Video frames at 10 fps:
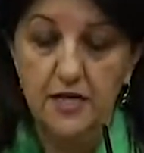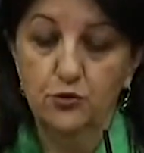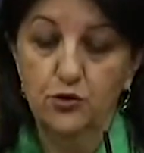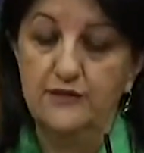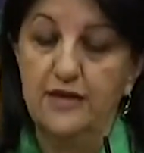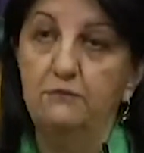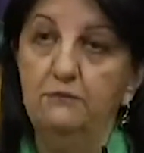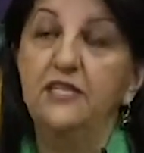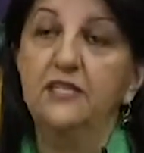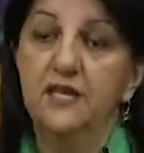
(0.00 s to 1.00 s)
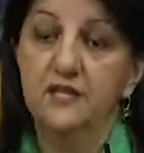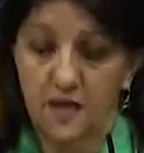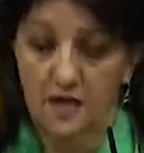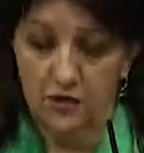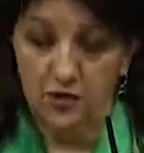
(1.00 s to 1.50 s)
Buradan bir kez
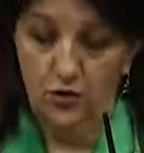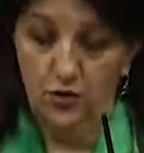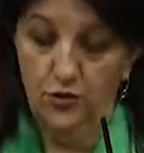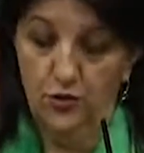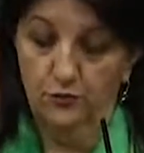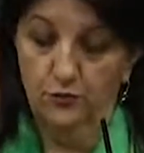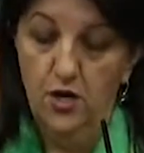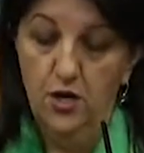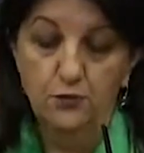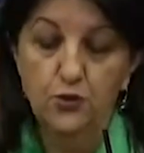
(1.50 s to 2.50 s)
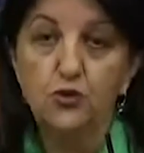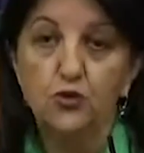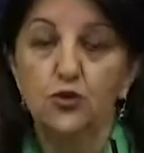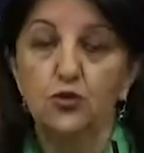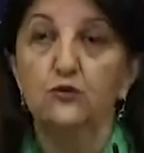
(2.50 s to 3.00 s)
daha söylüyorum. Bu
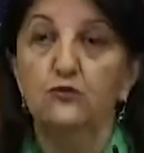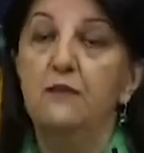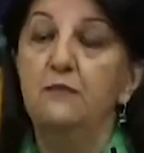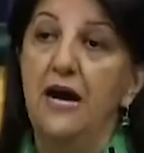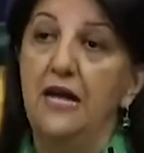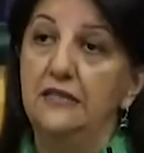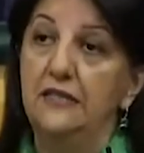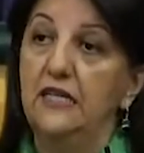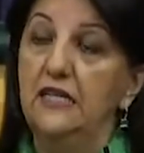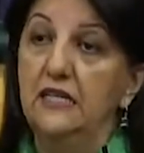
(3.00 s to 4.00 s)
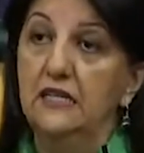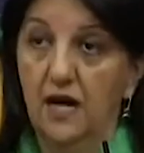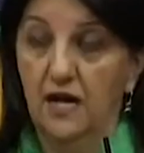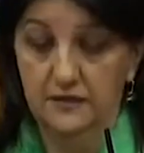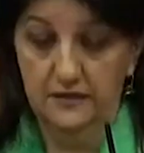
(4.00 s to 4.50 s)
suçun vebalini
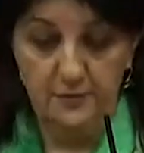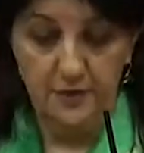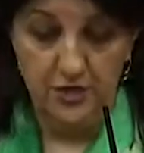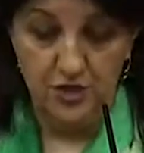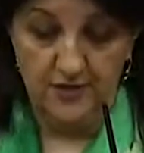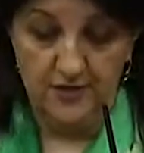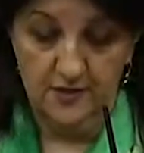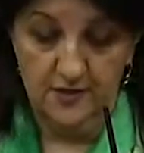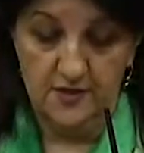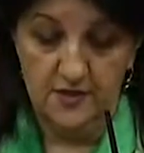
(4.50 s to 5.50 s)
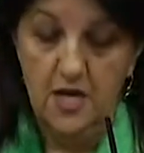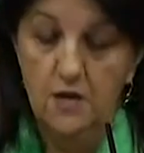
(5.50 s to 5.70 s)
kaldıramayacaksınız.